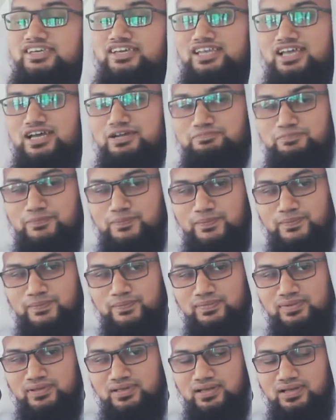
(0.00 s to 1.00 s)
কি না
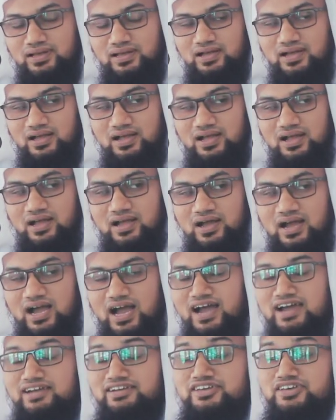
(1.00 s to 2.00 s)

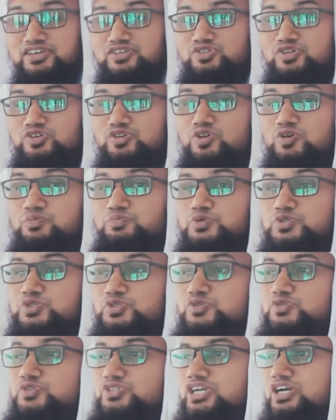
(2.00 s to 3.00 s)
আর কি জন্য
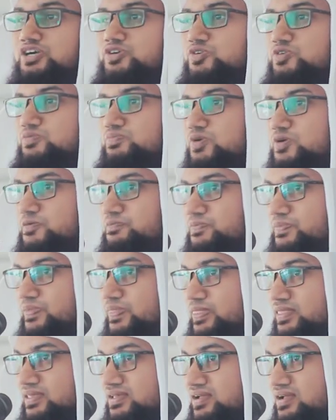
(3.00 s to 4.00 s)
প্রশংসা করব
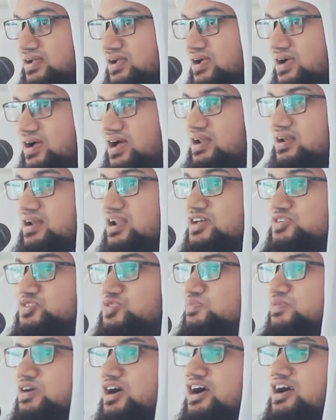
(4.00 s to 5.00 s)
আল্লাহ
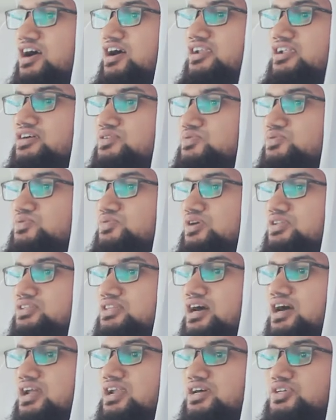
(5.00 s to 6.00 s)
সুবহানাহু ওয়া
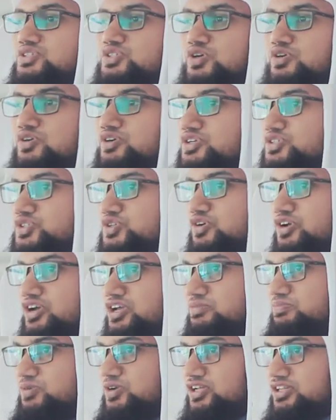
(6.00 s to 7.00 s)
তাআলা সঙ্গে
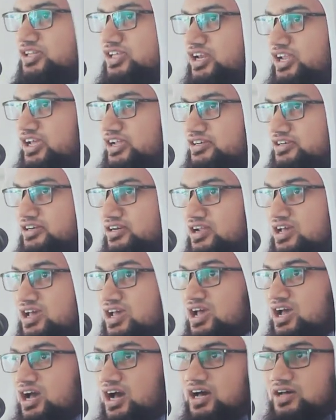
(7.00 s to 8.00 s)
সঙ্গেই বলে দিলেন
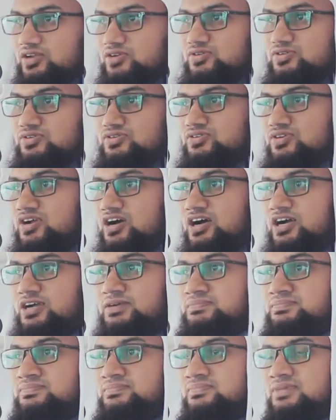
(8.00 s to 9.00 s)
আর
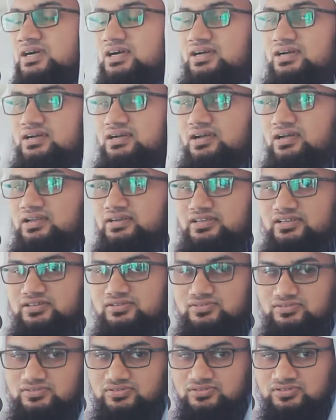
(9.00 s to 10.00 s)

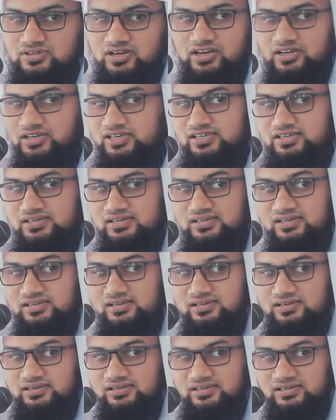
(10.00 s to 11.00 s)
রহমানির
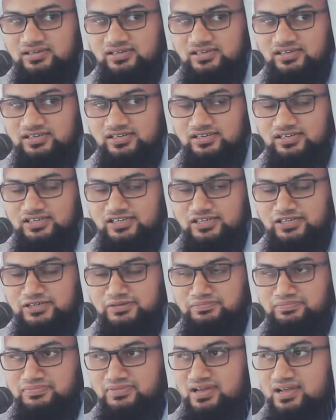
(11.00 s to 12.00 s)

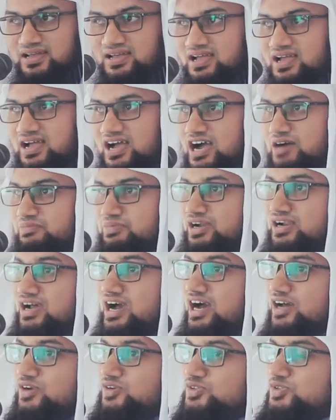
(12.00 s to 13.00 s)
রহিম আমার
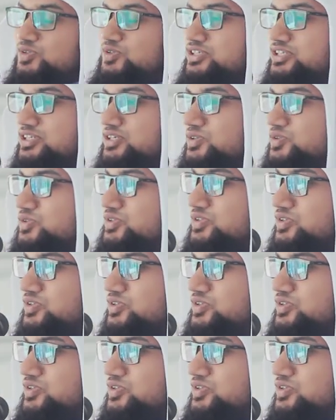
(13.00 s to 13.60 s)
আরো দুটি গুণ